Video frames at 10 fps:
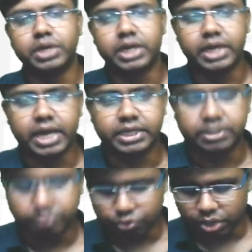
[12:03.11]
এখানে
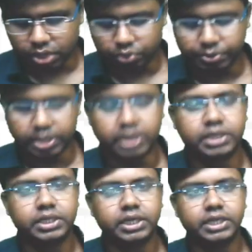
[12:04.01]
অ্যাকসেপ্ট করা হবে না
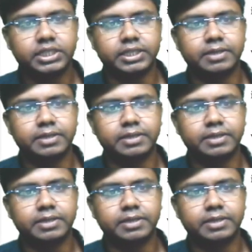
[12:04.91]
ঠিক আছে